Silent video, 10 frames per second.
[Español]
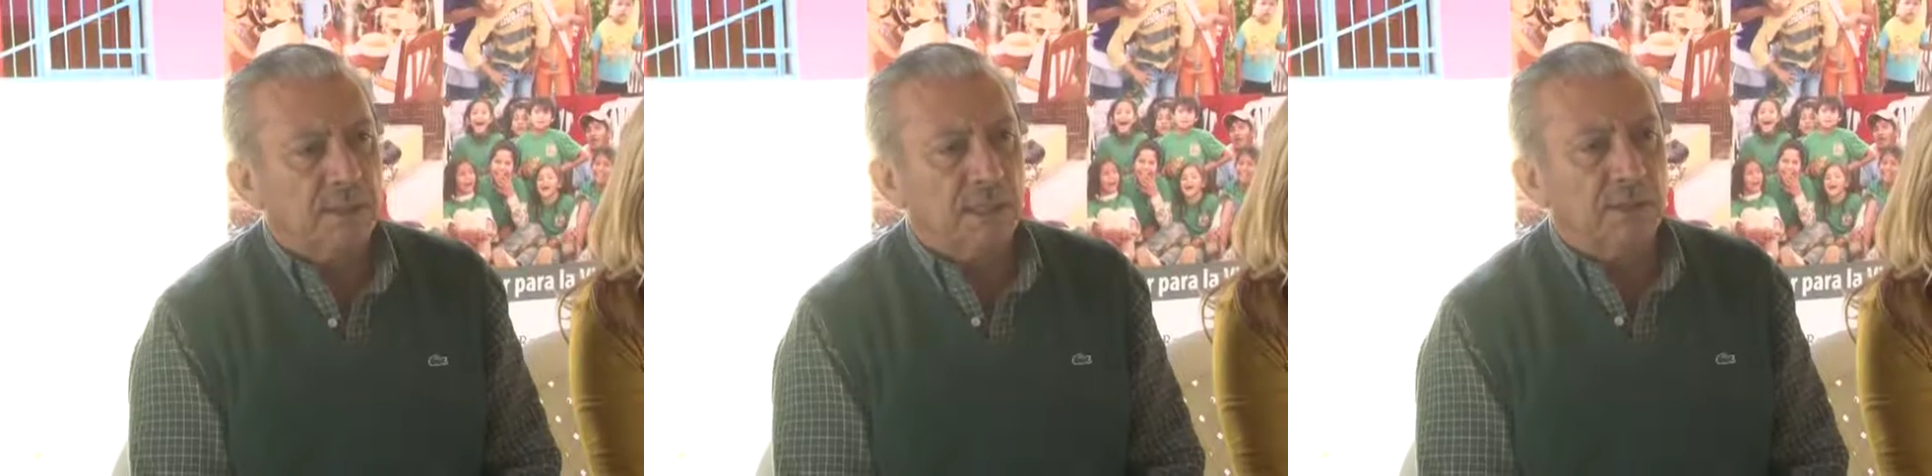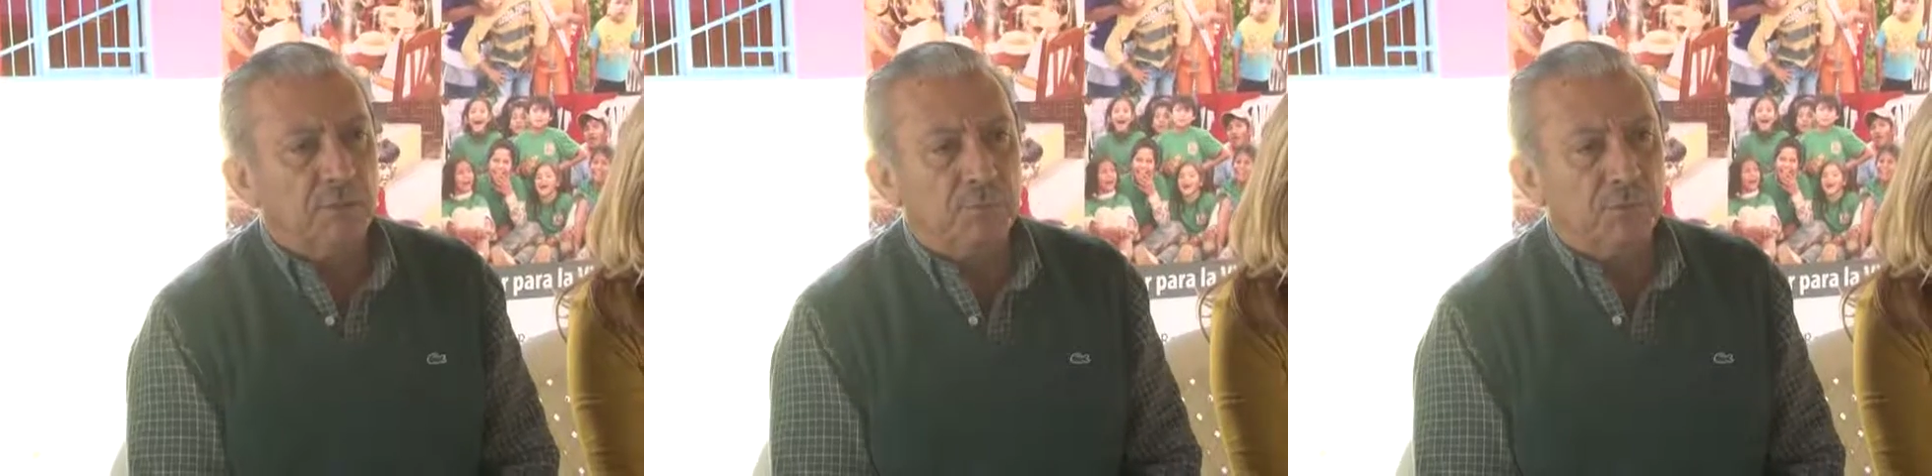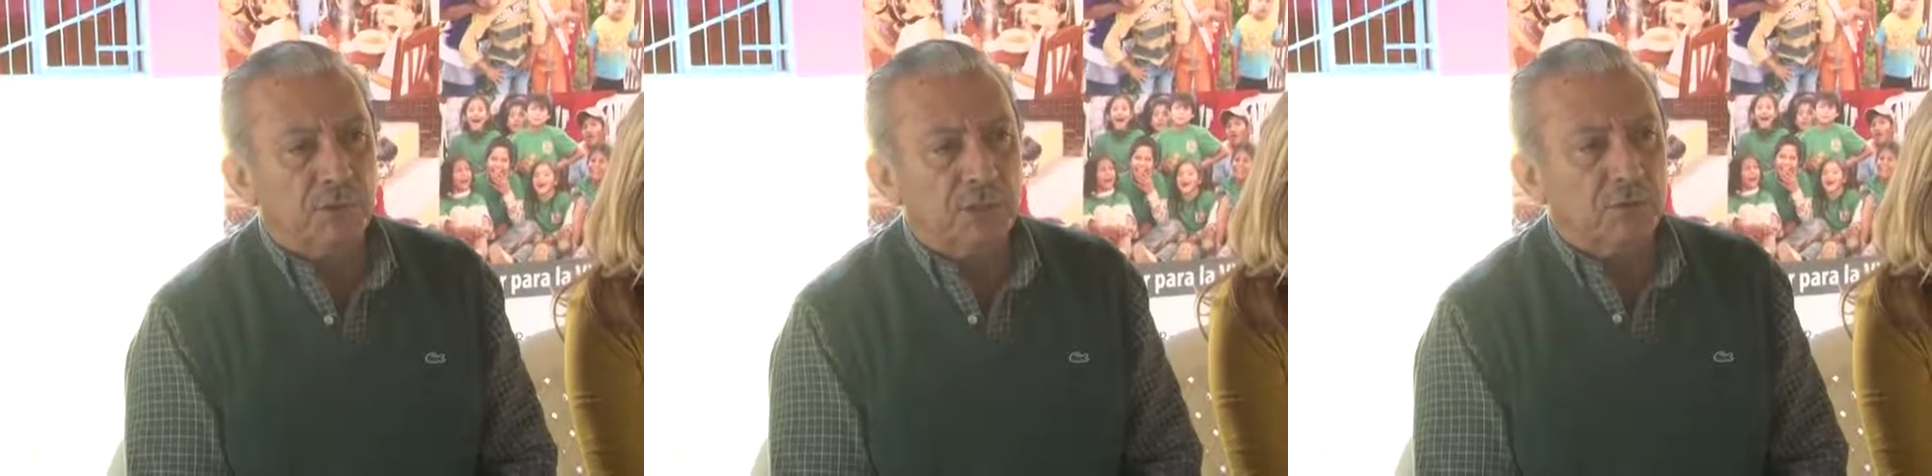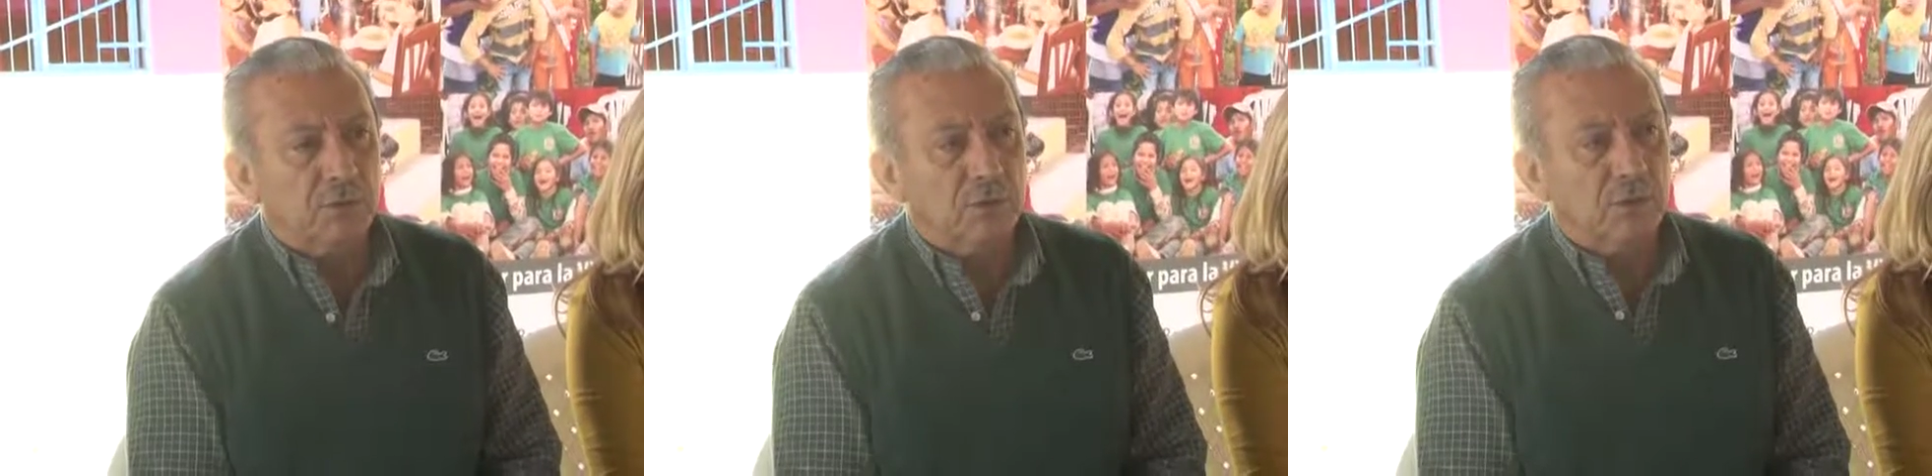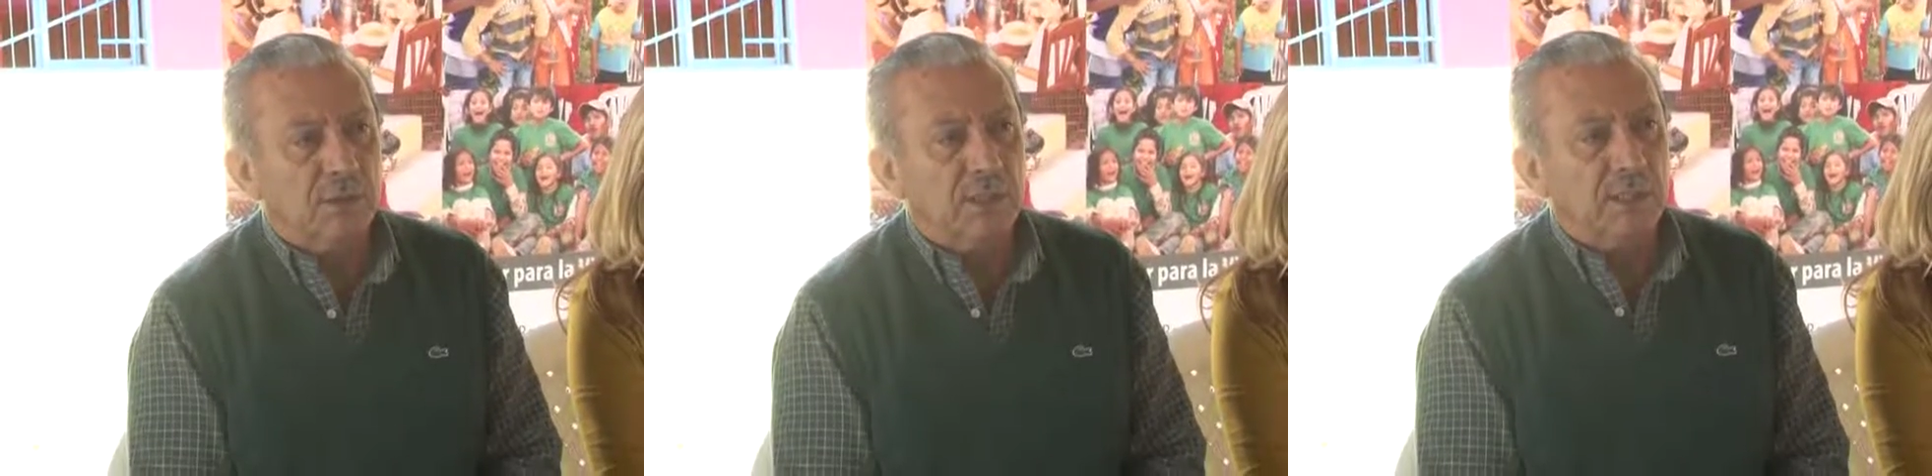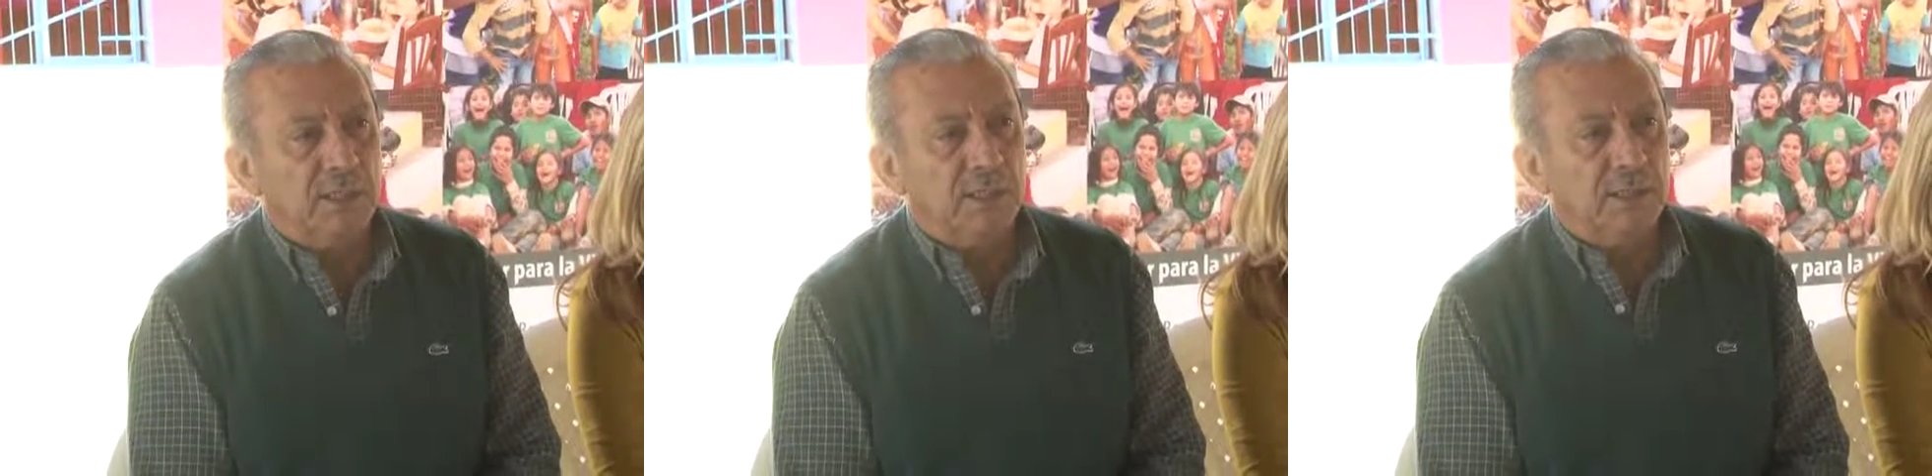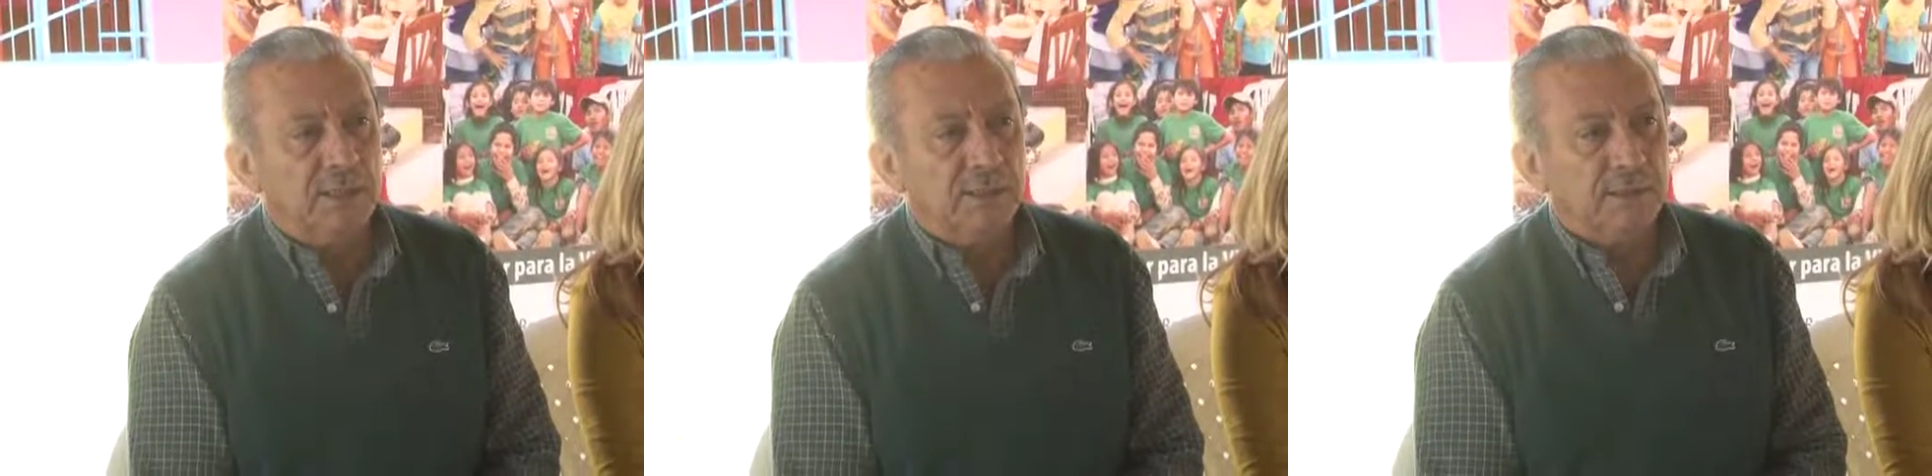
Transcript: Este es un proyecto eh,